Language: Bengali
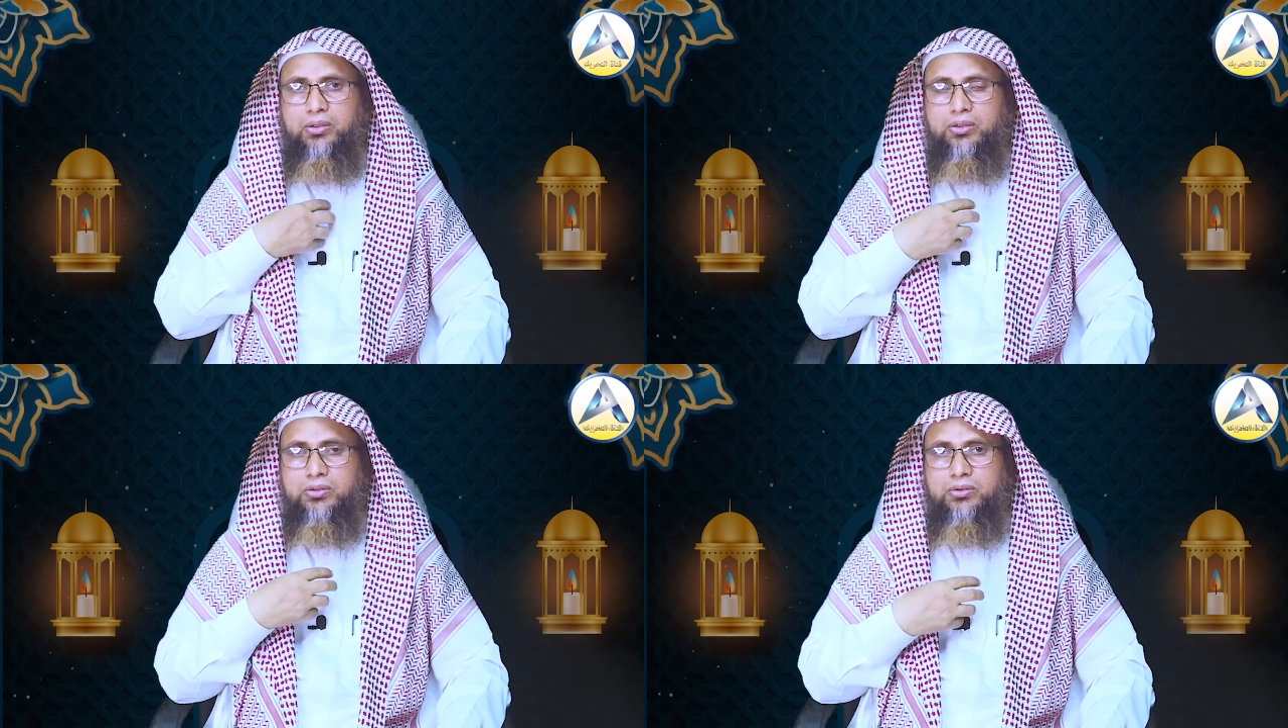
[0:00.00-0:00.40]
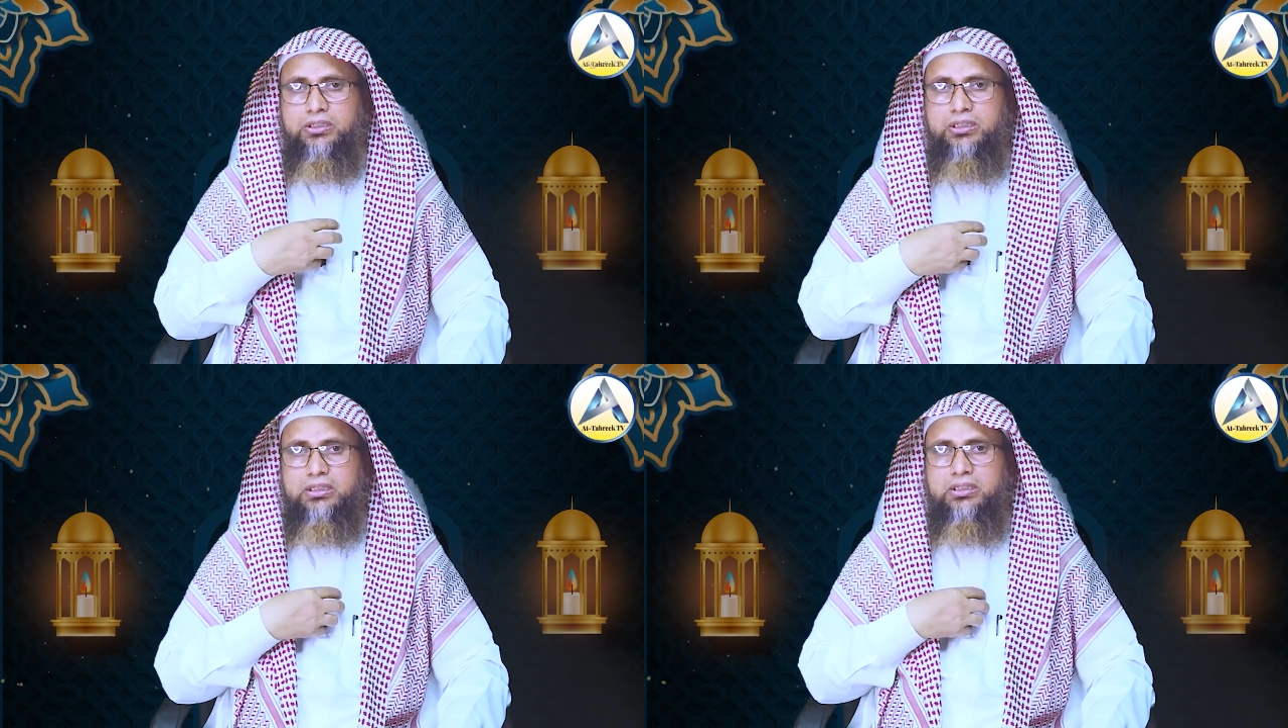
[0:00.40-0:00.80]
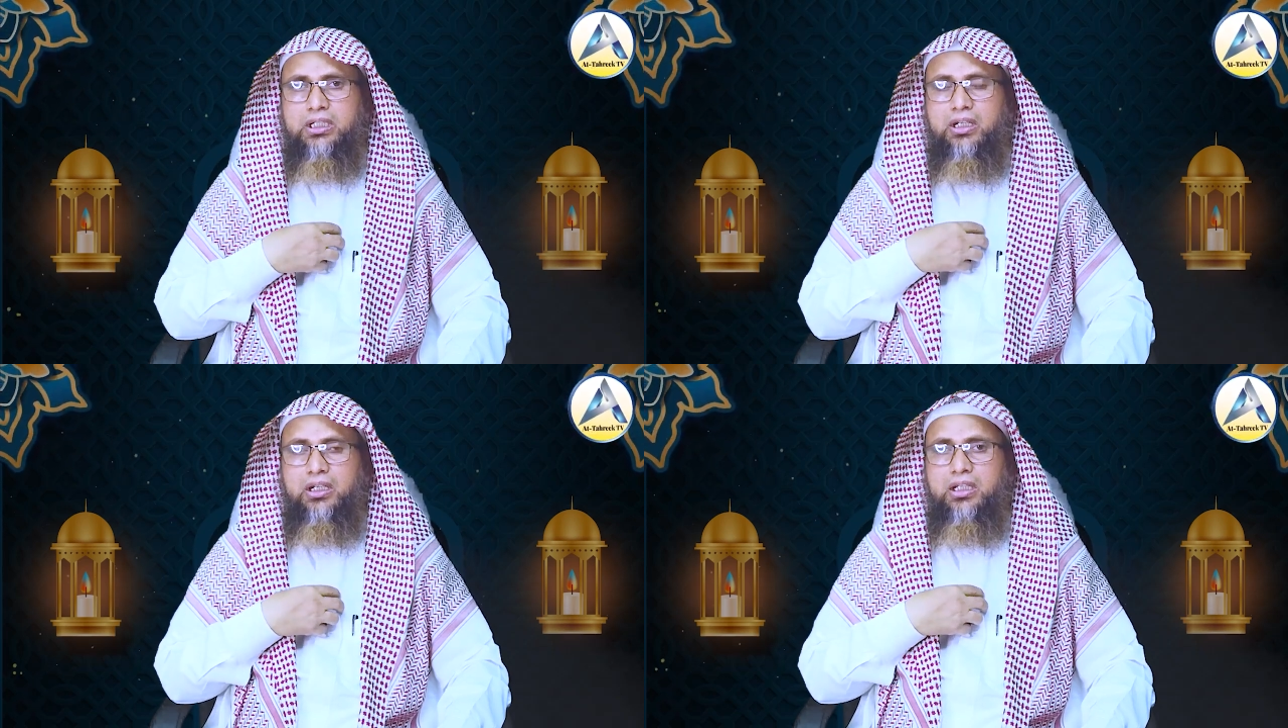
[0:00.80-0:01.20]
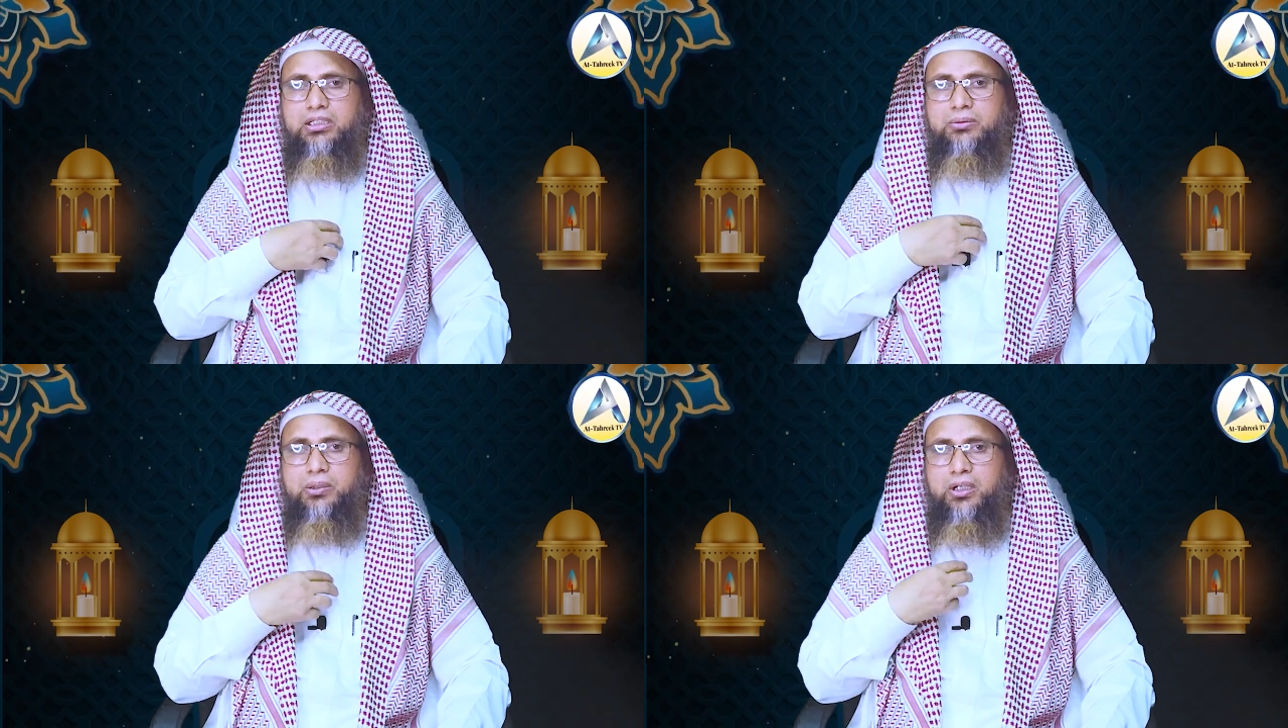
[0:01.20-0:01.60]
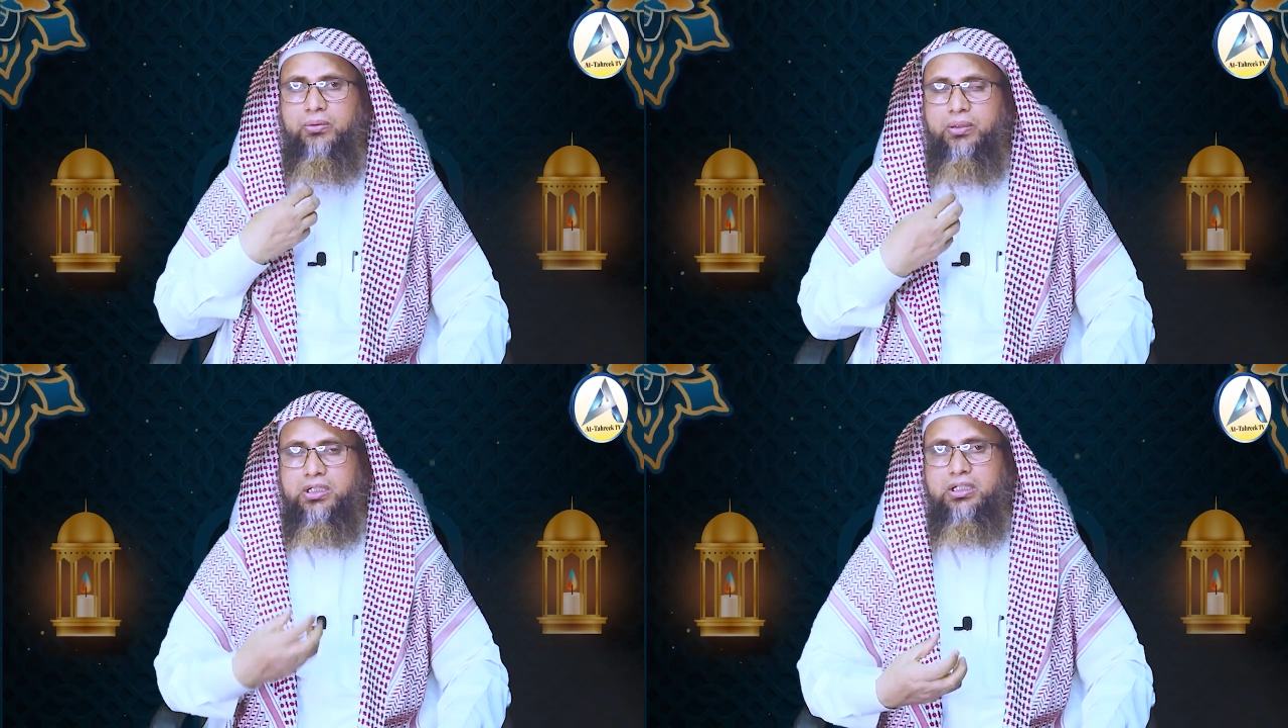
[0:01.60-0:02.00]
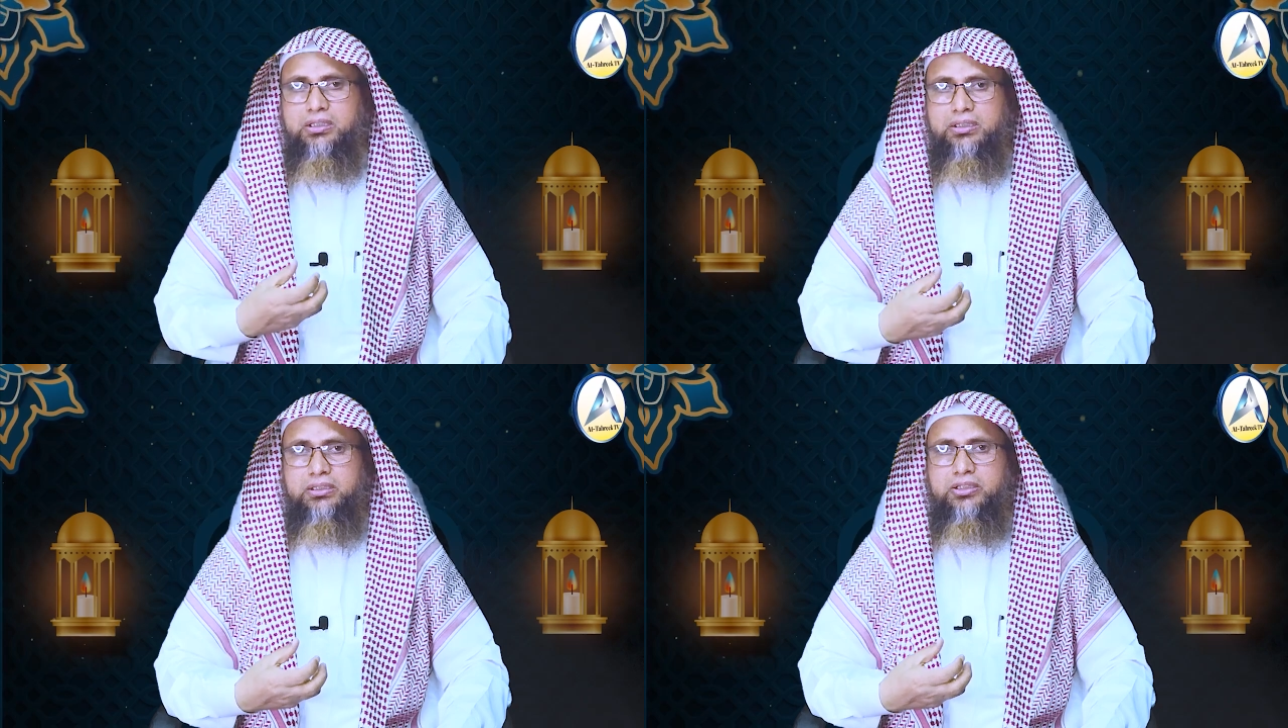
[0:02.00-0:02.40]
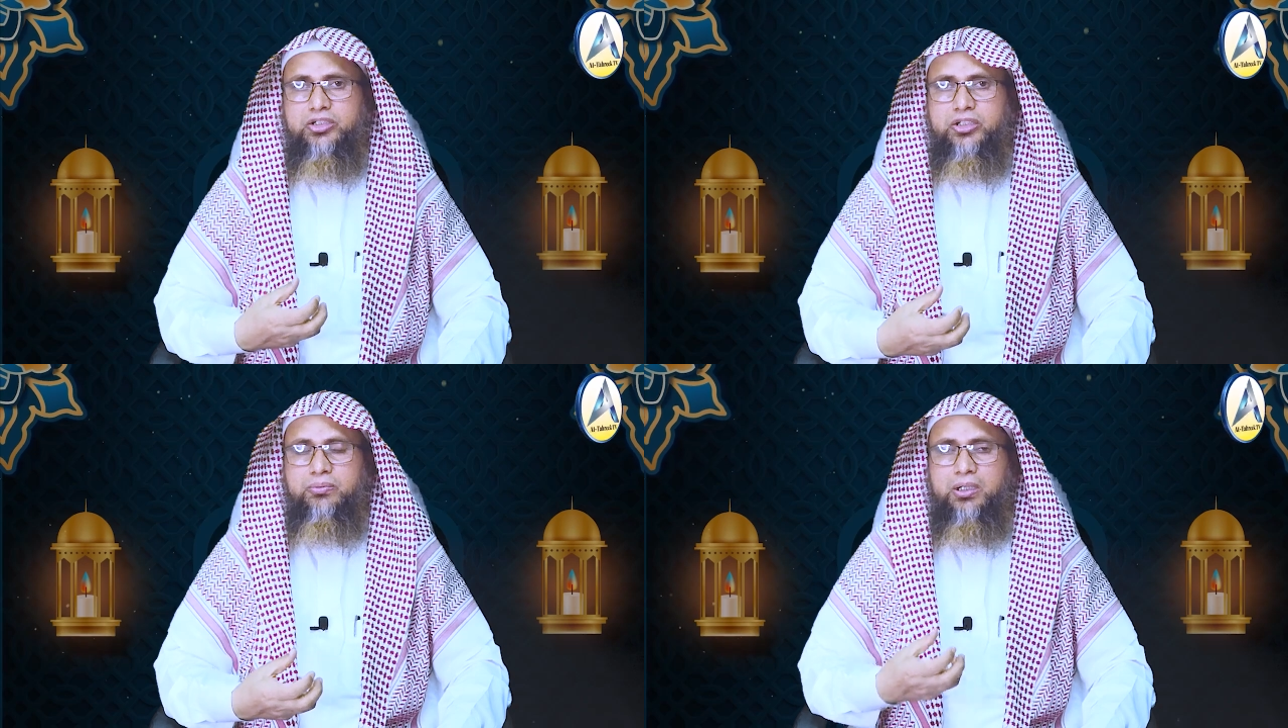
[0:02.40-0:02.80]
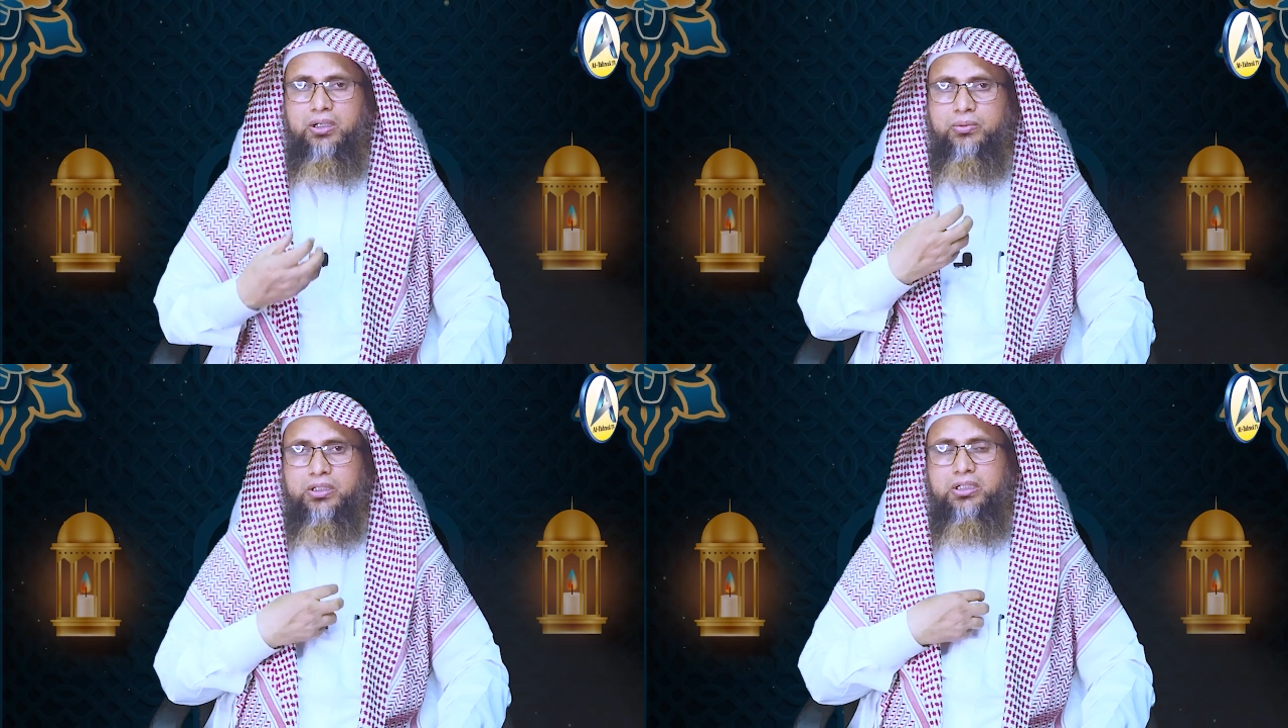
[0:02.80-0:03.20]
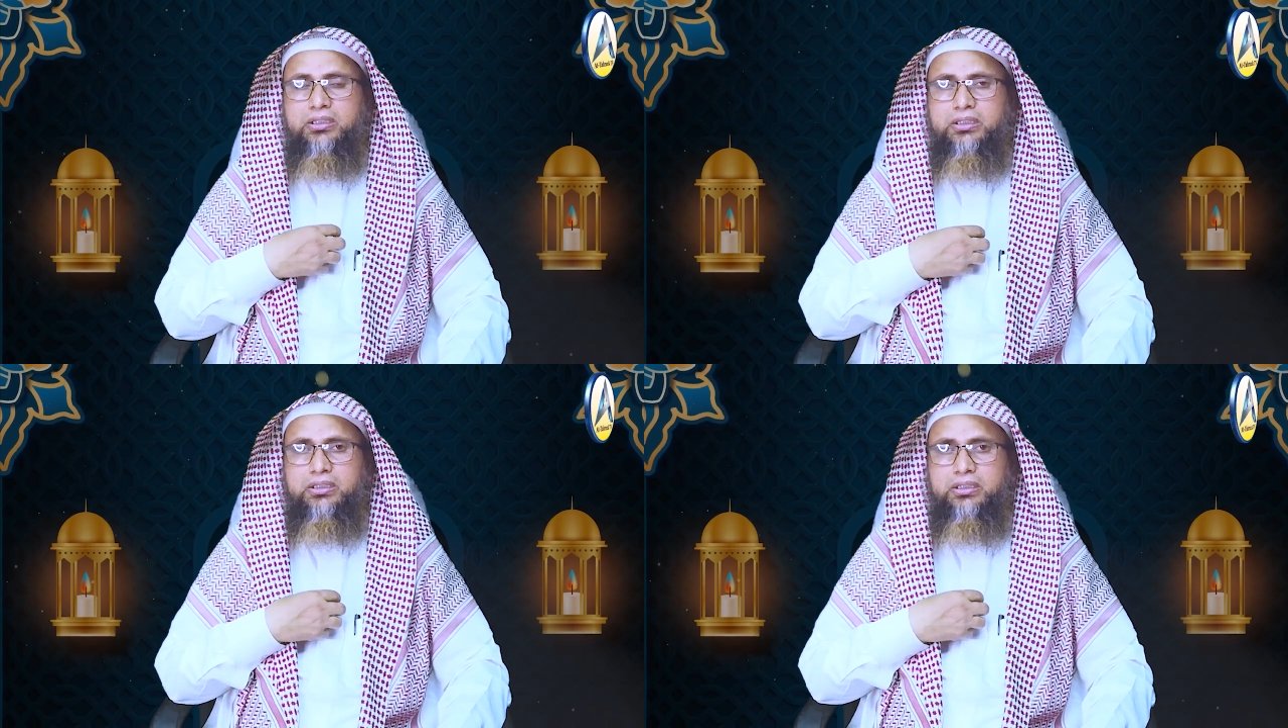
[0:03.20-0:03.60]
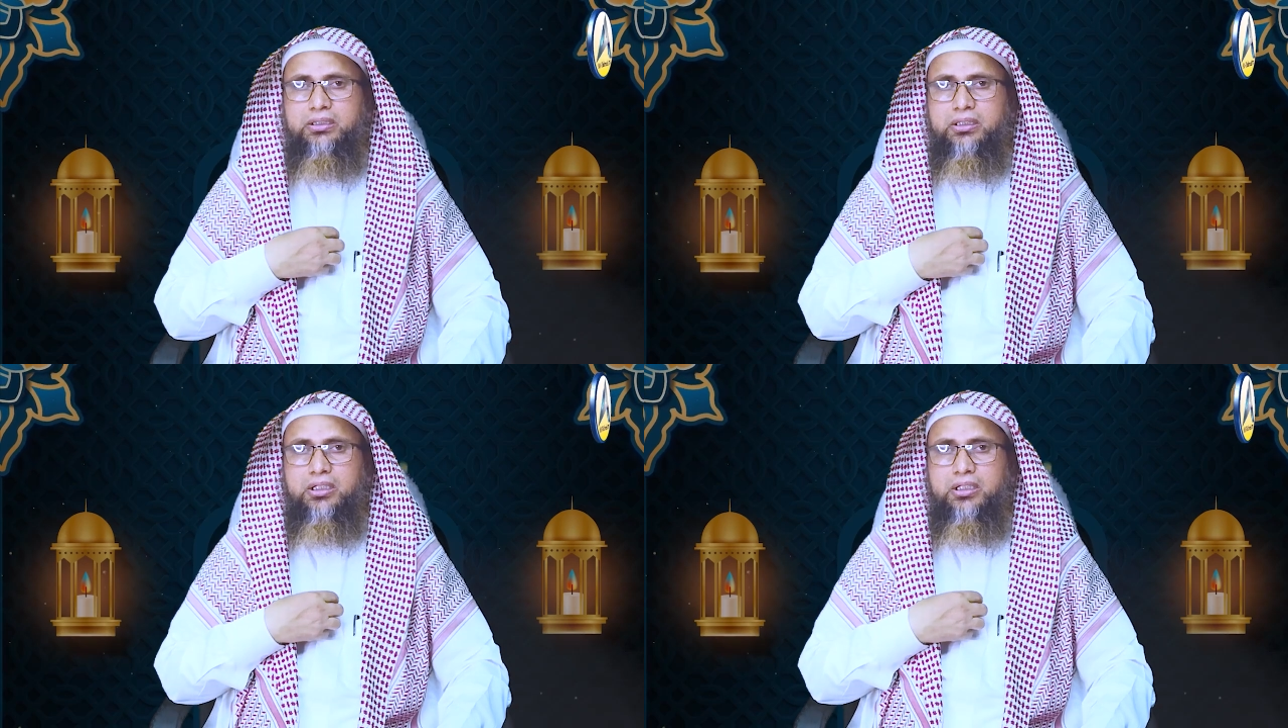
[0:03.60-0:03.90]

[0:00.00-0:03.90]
অন্তর থেকে যে আল্লাহ যে ভালোবাসা দিয়েছেন সেই ভালোবাসা থেকে